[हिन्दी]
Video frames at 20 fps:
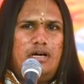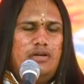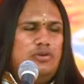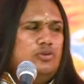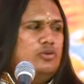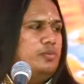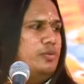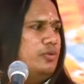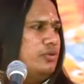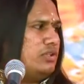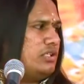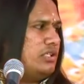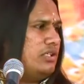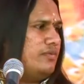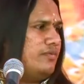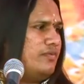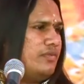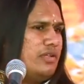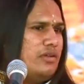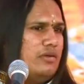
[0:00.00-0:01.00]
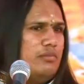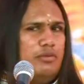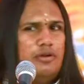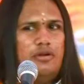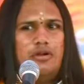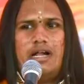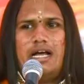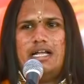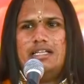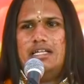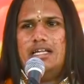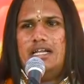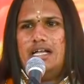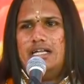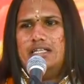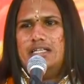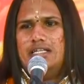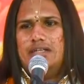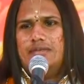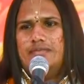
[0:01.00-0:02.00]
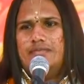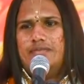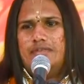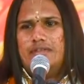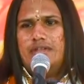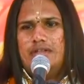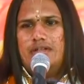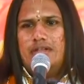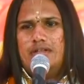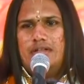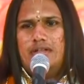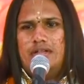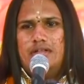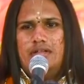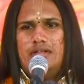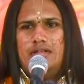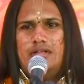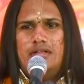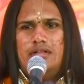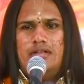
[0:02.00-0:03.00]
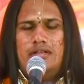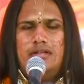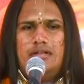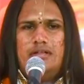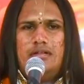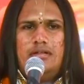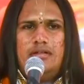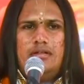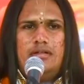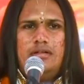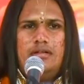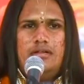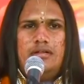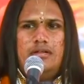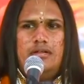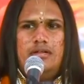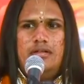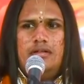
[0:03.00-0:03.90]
अनुभूति बोलो राधे राधे राधे राधे